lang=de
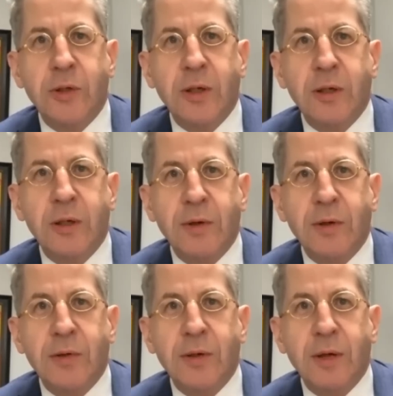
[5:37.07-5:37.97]
Beim
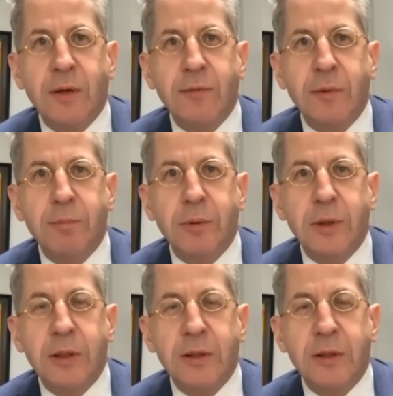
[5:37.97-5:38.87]
ZDF sieht es mit Sicherheit
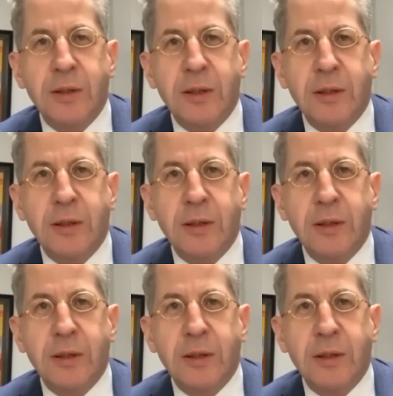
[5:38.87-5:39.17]
nicht anders.